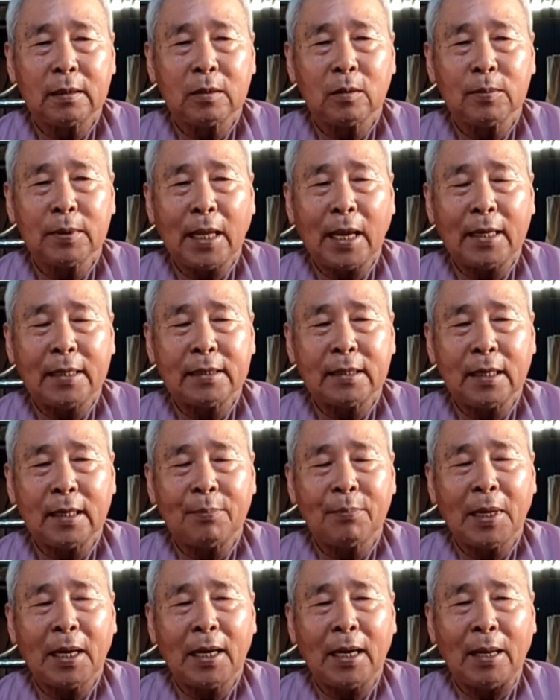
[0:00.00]
chúng ta à,
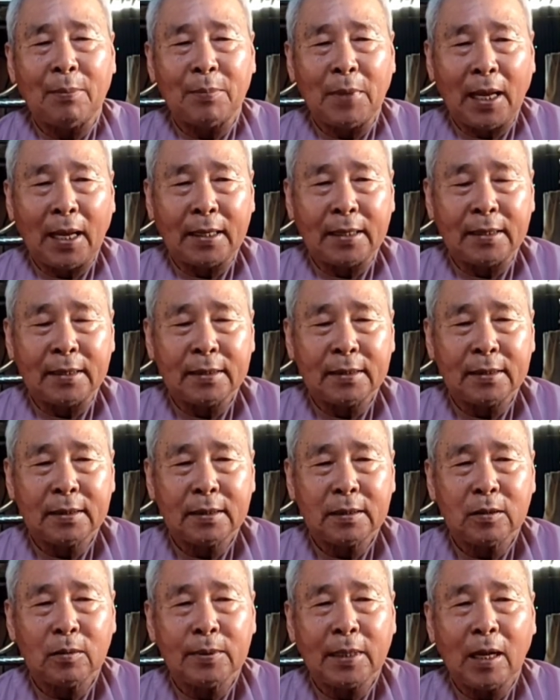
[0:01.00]
ma làm lành
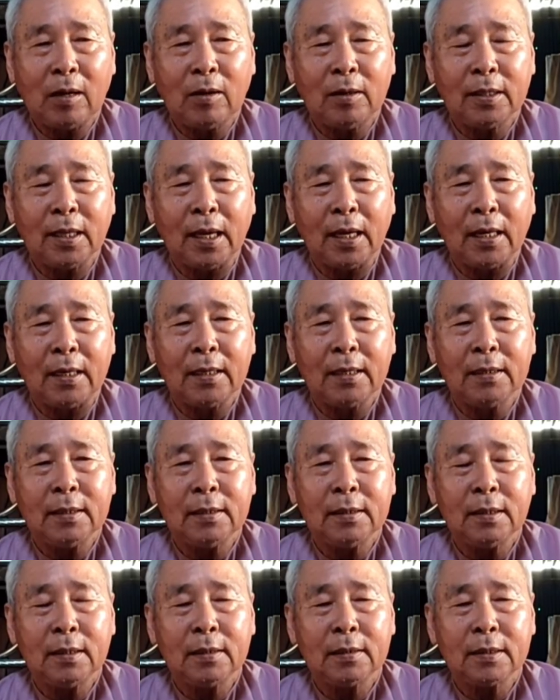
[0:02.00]
chúng ta có thể
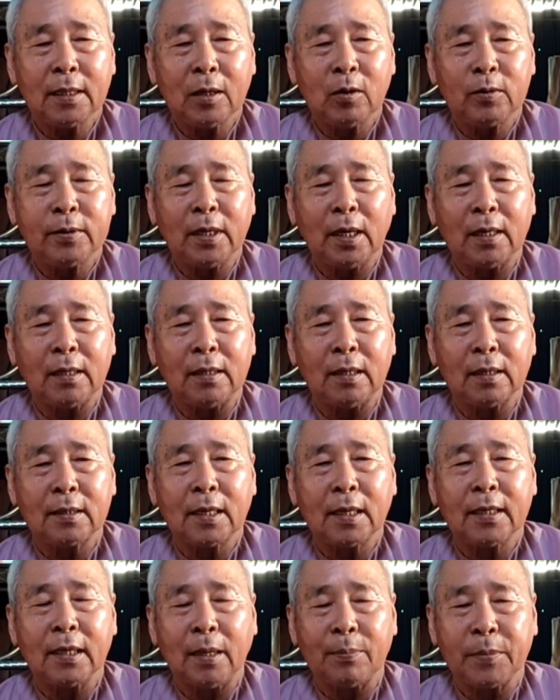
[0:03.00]
tiêu trừ được
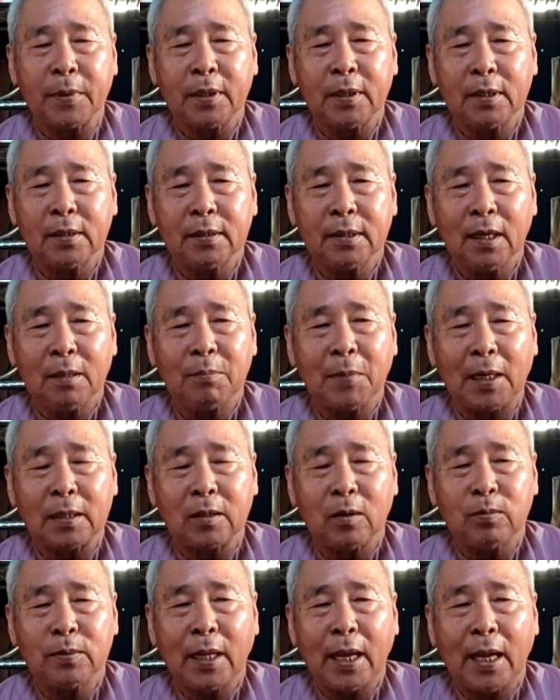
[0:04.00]
cái nghiệp chướng nhưng mà
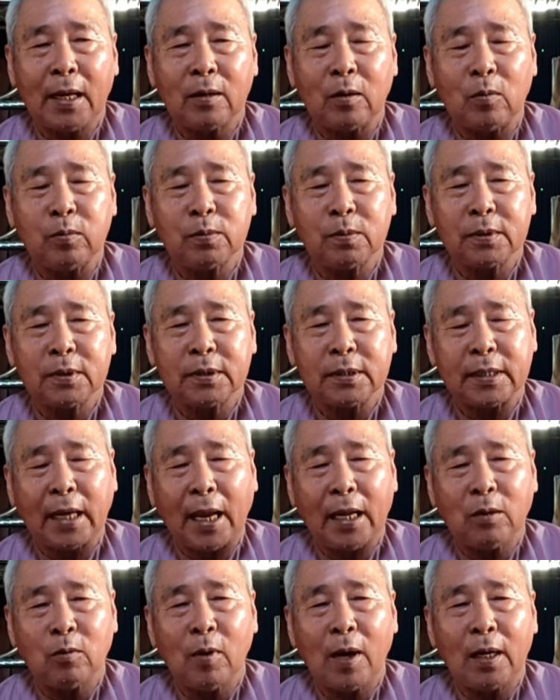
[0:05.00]
chúng ta cũng
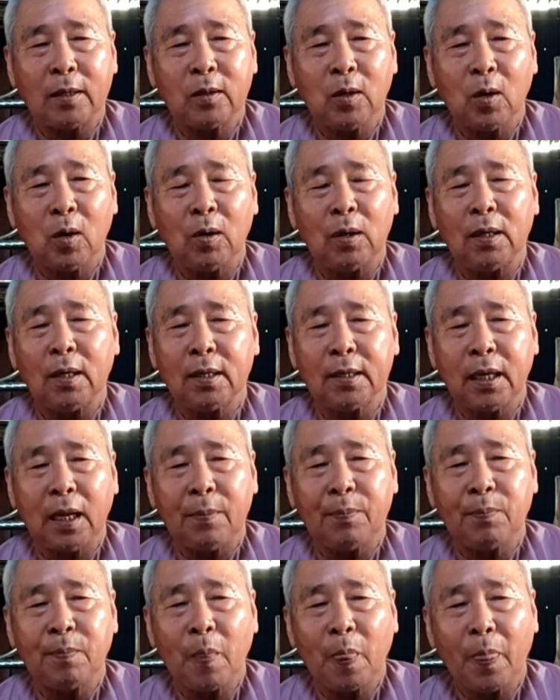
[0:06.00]
trải qua vô lượng
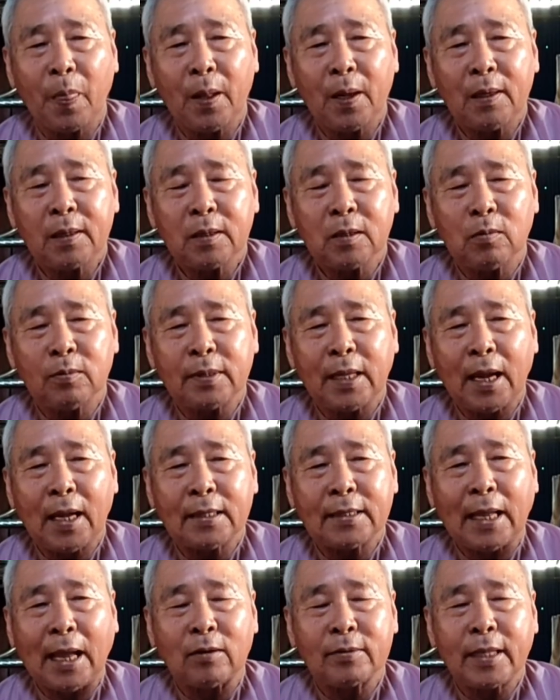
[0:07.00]
kiếp chúng ta
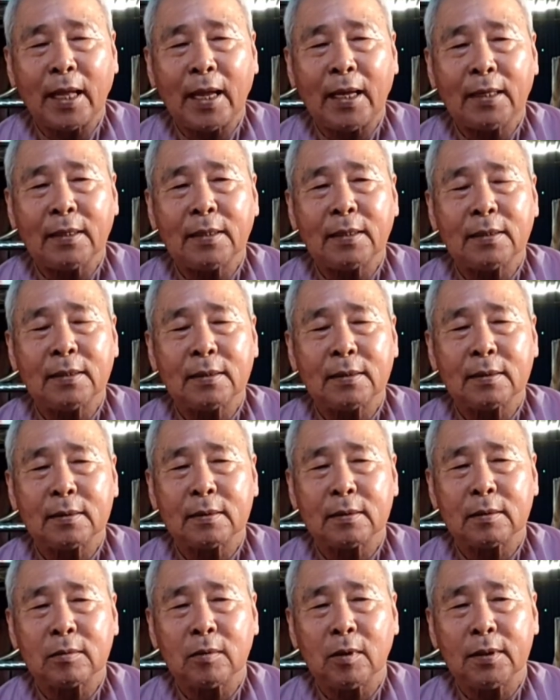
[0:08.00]
tạo tác
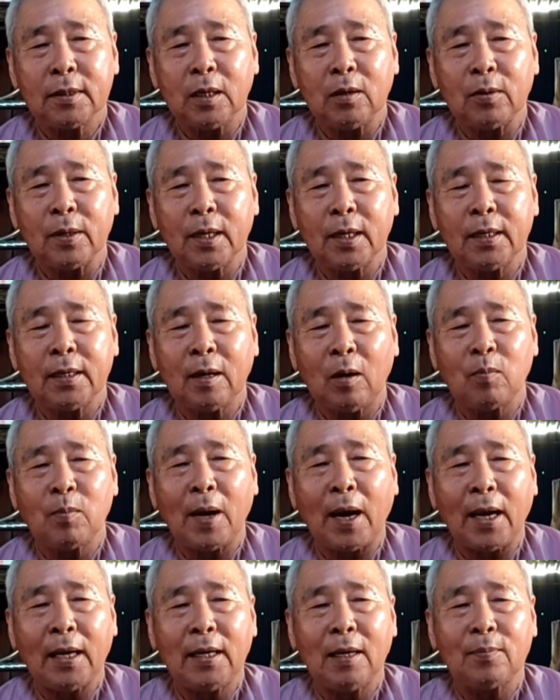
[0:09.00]
có nhiều khi không
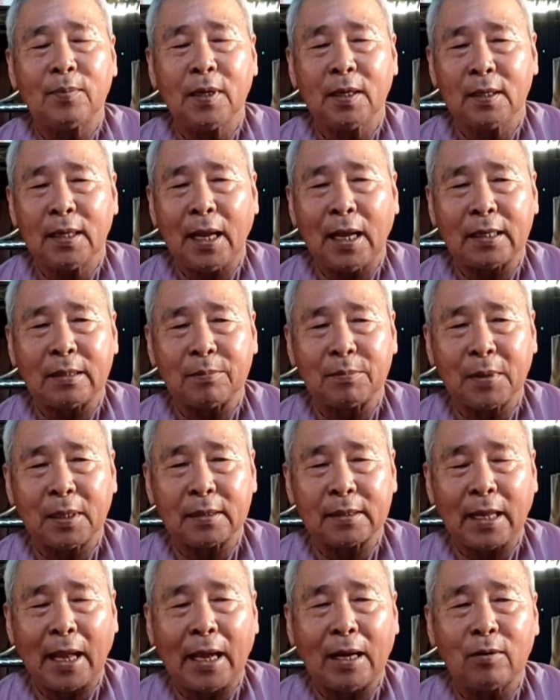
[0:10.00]
phải là phước lành mà
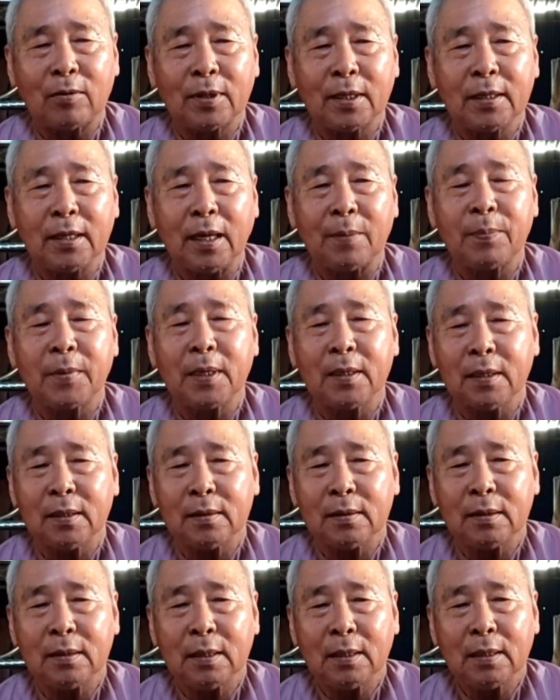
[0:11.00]
tạo cái nghiệp chướng
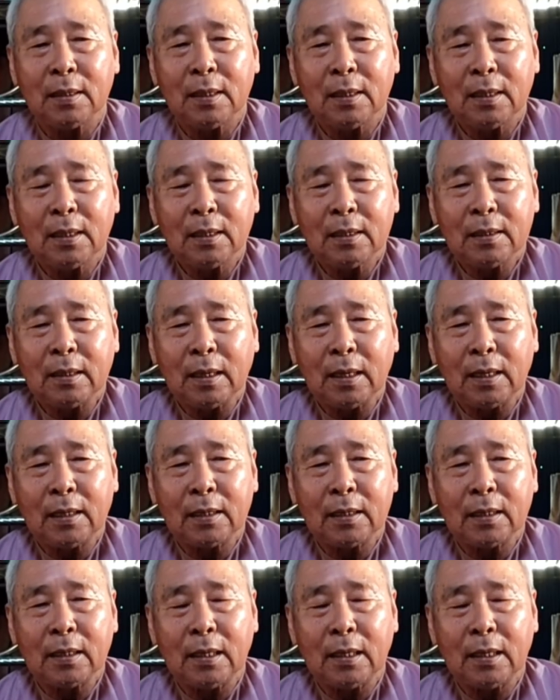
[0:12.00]
đó,